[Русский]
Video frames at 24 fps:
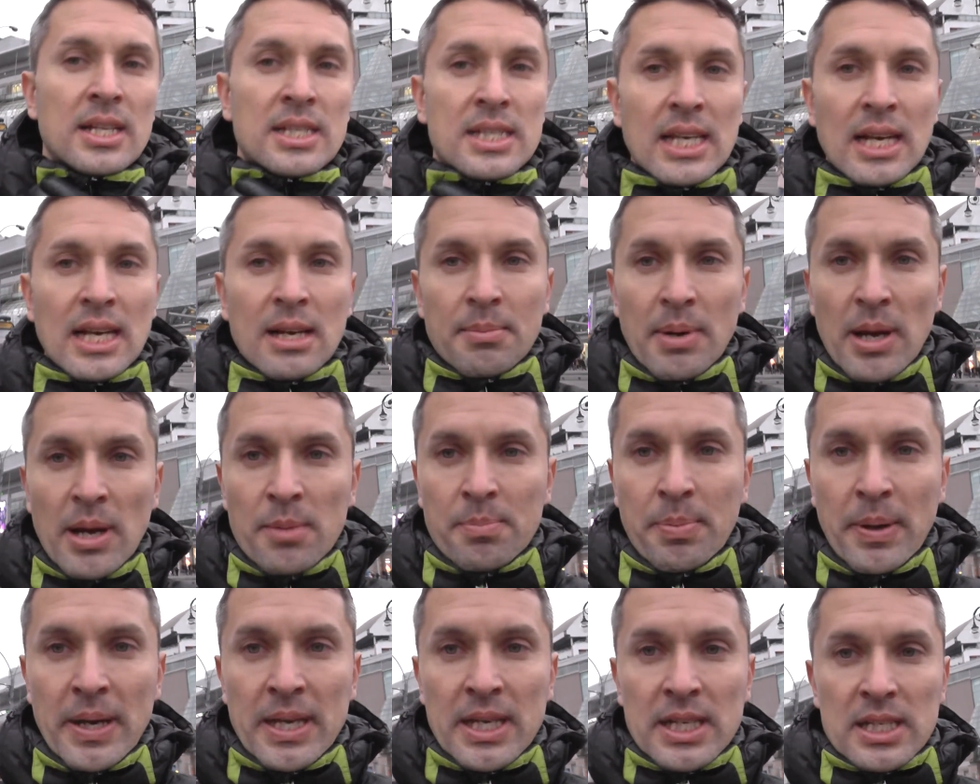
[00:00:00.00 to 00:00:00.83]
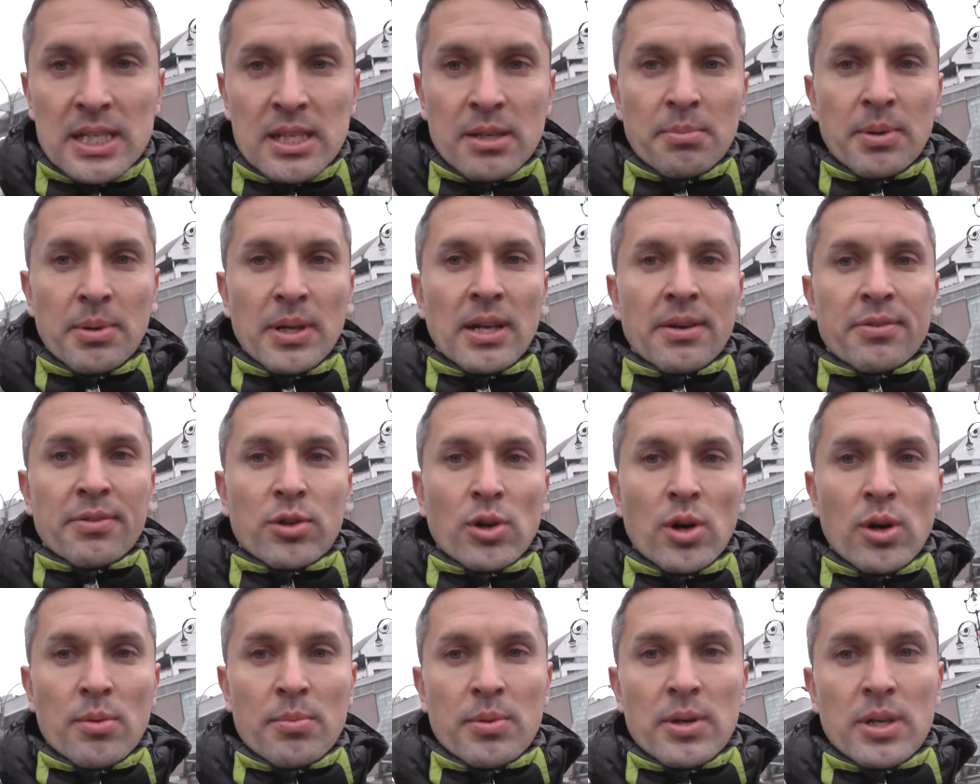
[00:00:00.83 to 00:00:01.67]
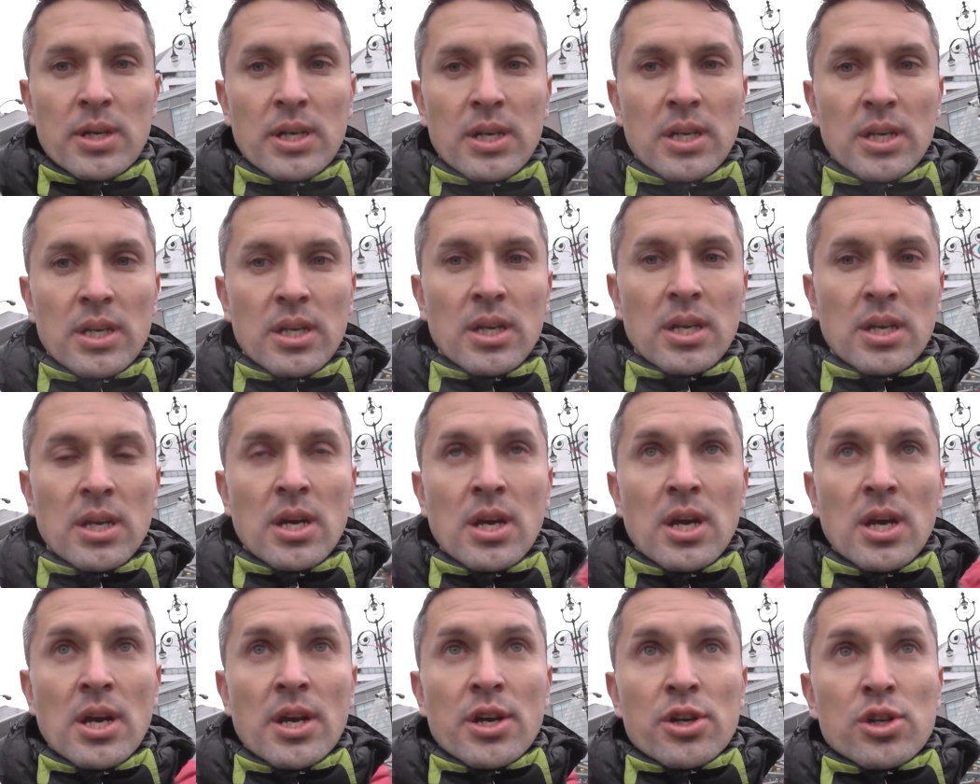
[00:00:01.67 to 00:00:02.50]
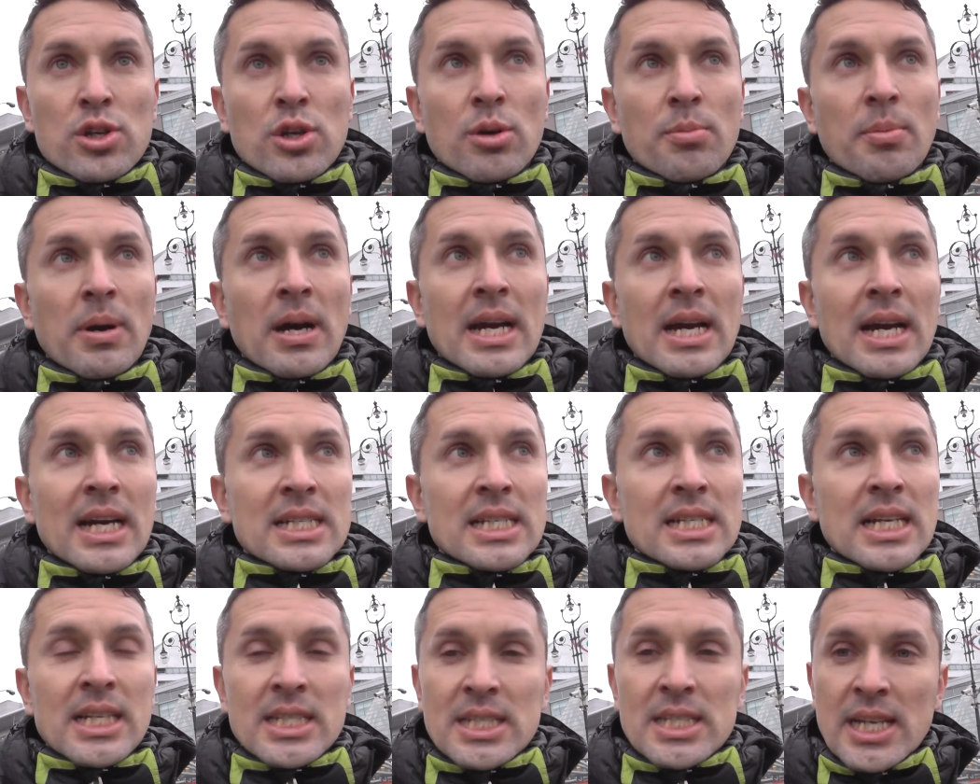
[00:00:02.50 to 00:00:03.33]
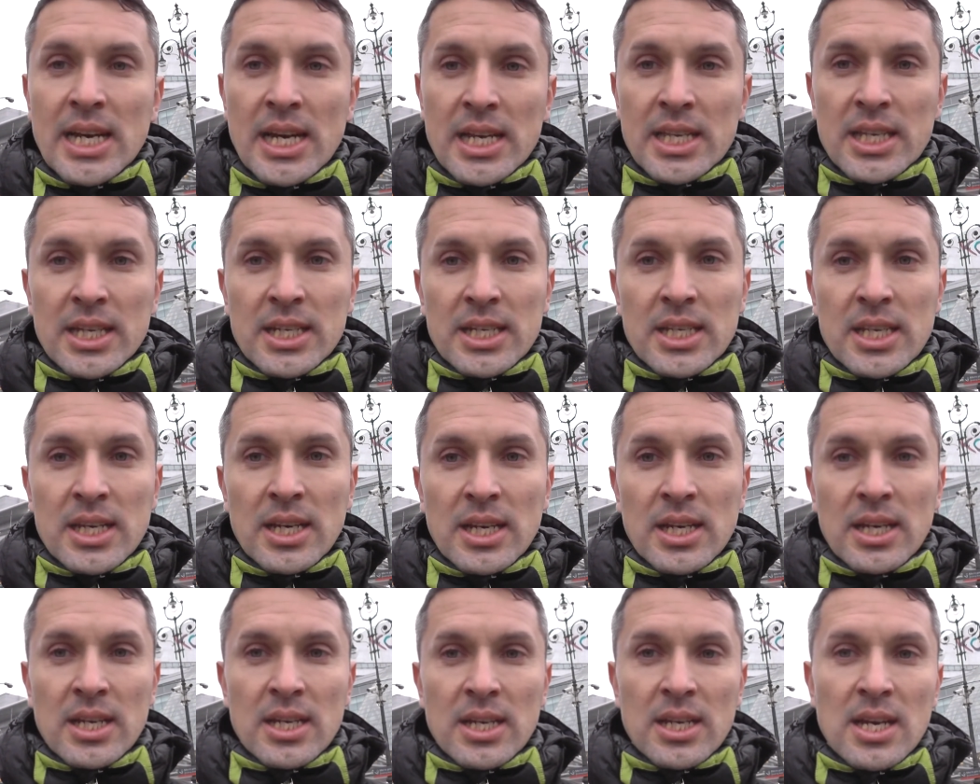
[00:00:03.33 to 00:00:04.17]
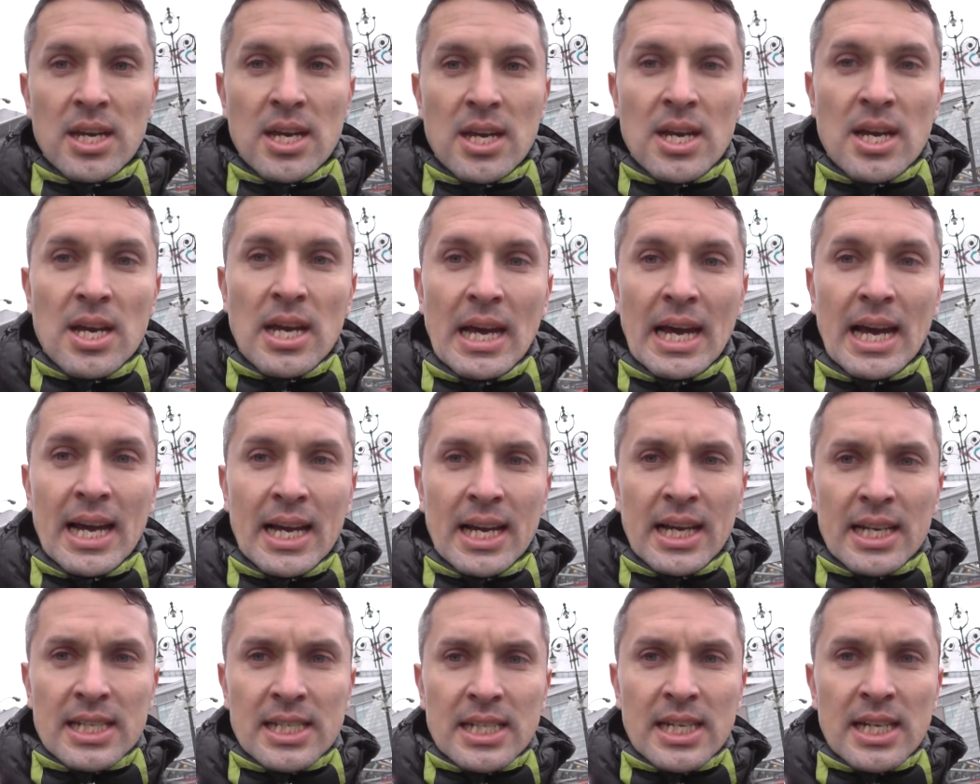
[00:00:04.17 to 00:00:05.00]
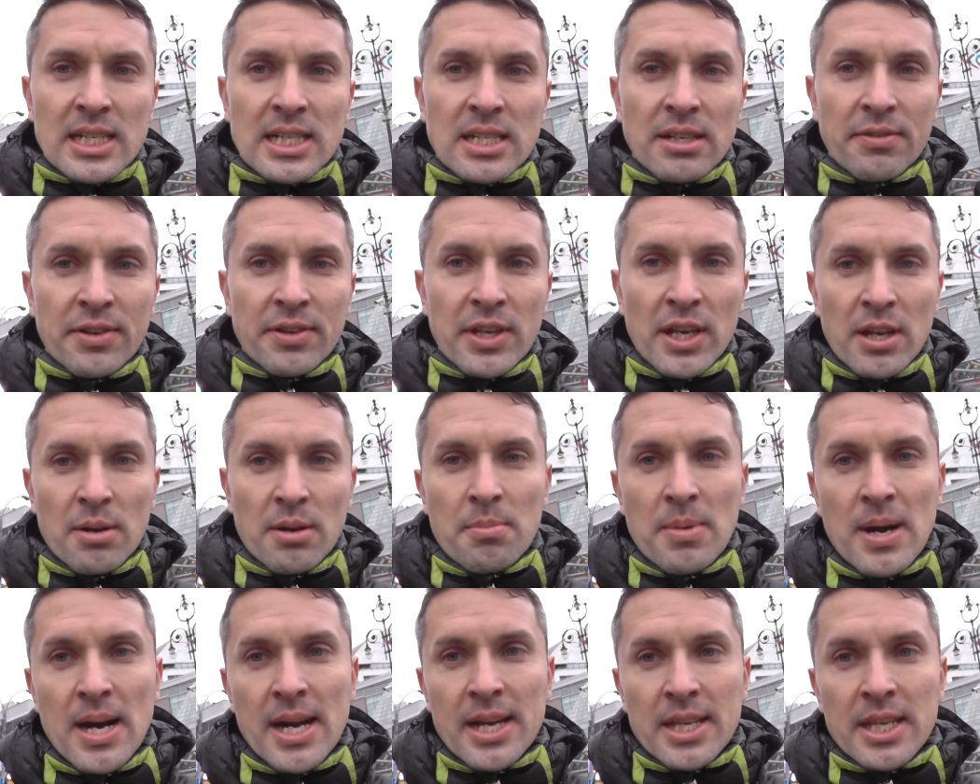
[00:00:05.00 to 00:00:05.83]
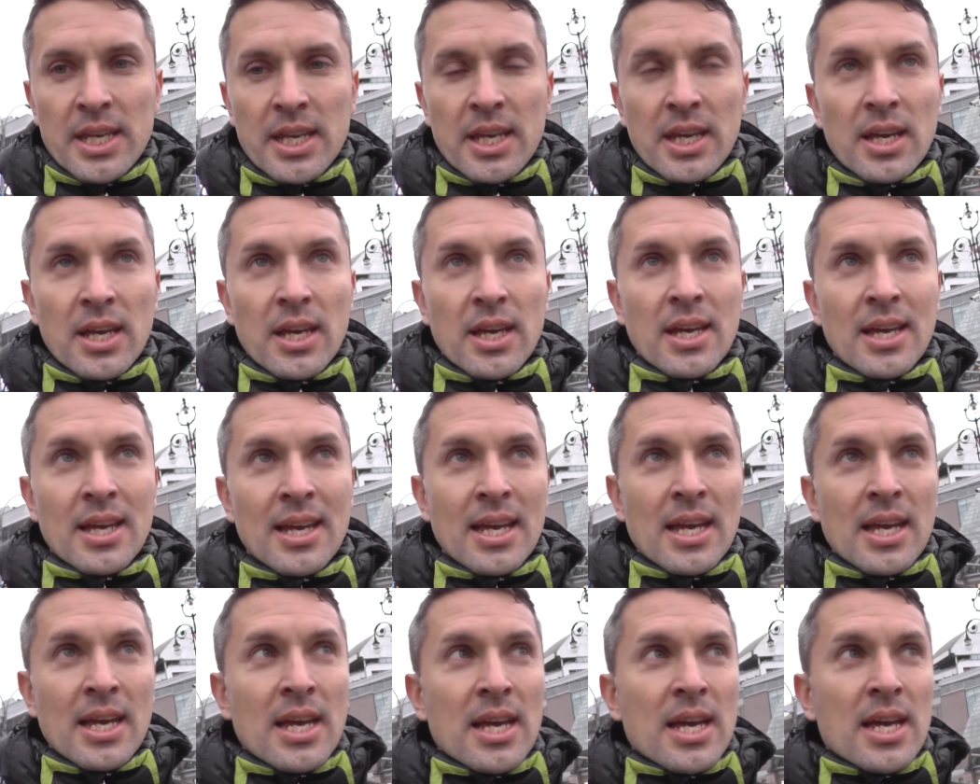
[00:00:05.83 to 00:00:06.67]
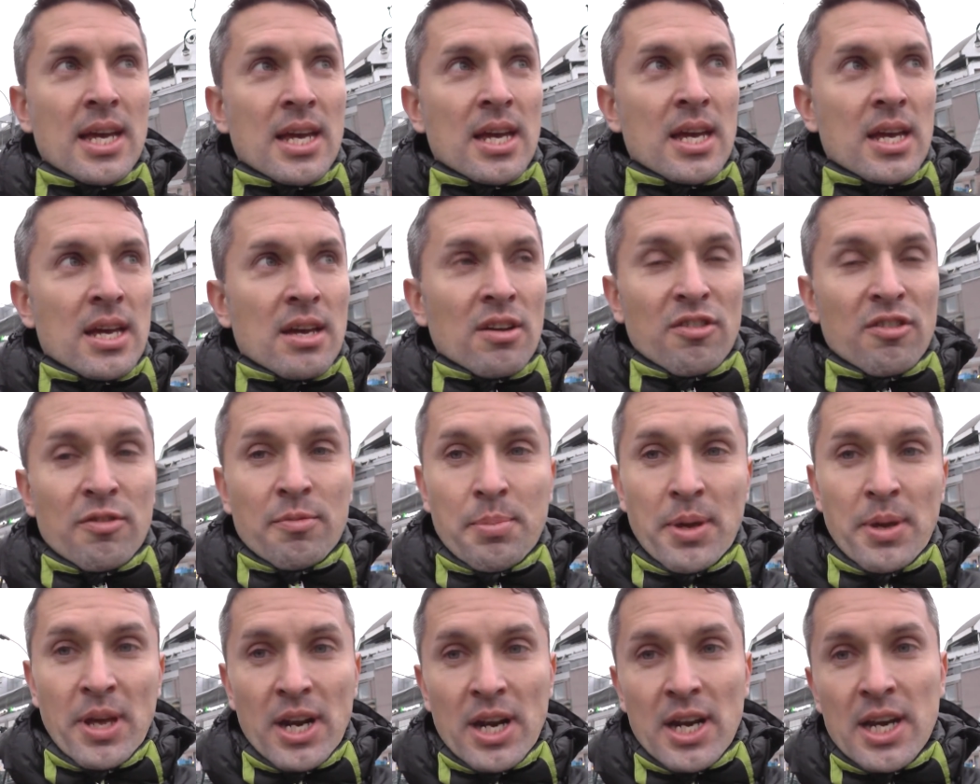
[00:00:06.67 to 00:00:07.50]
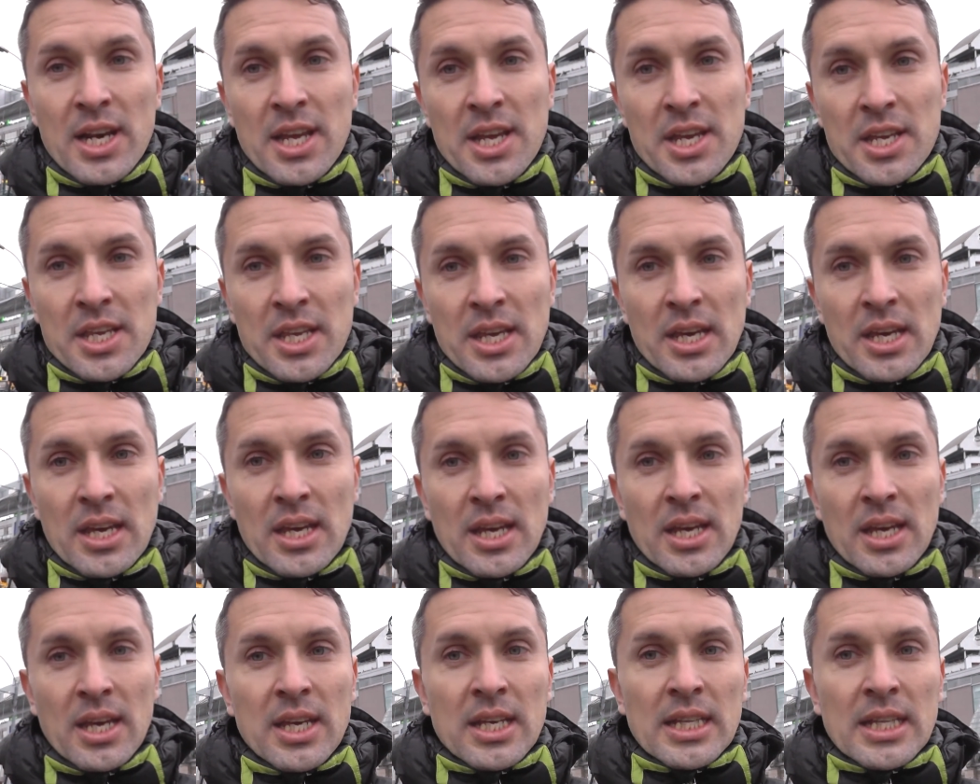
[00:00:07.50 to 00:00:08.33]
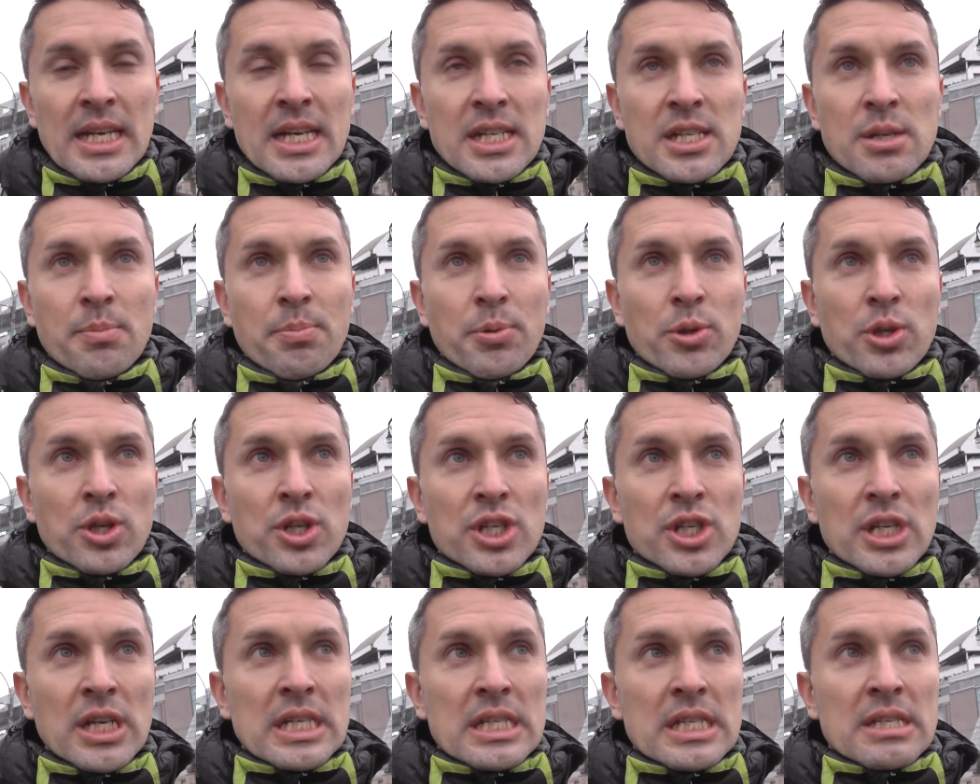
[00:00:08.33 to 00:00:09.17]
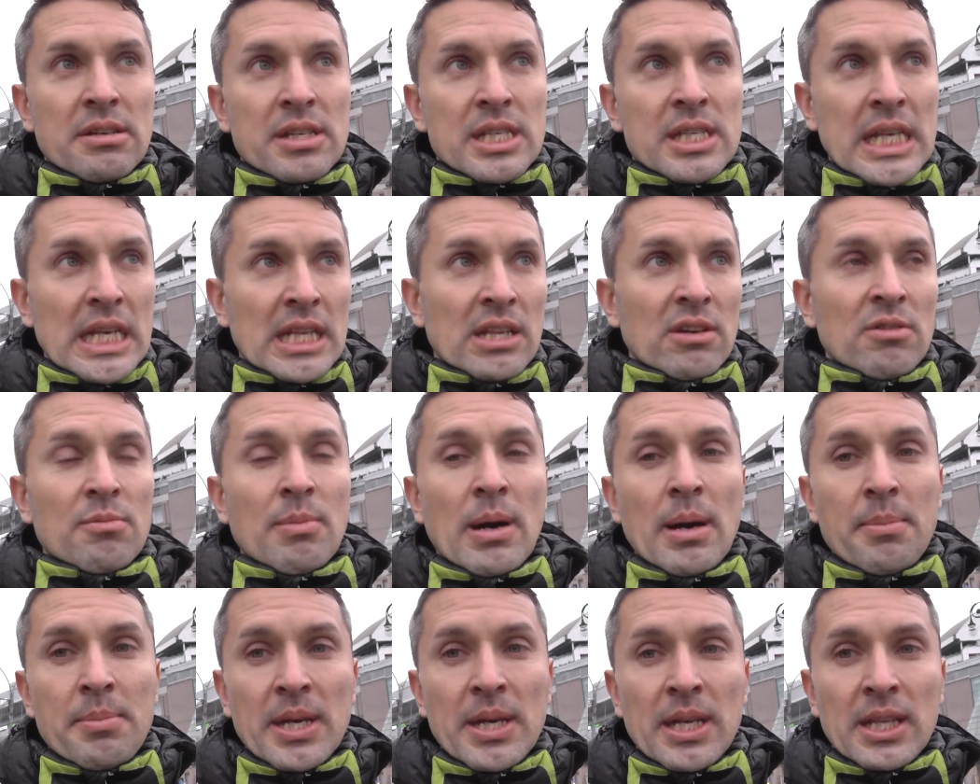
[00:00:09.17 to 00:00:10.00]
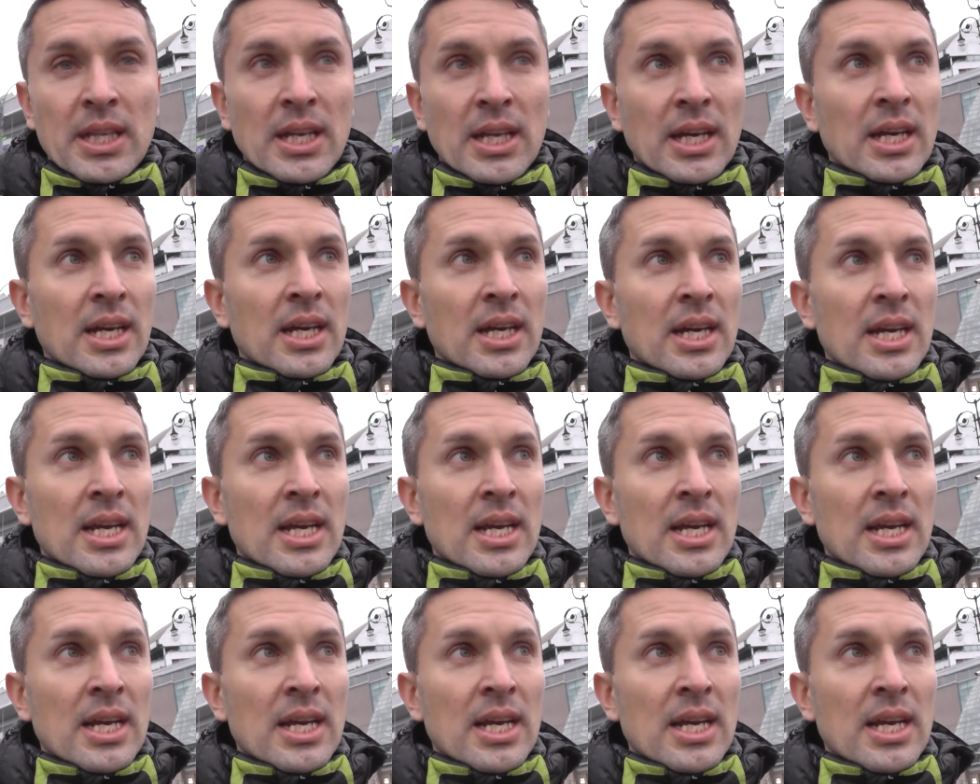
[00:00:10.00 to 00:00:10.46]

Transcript: Цель моей поездки была в том, чтобы оказаться, знаете где? Оказаться в Германии, в Берлине. И наше путешествие с этого момента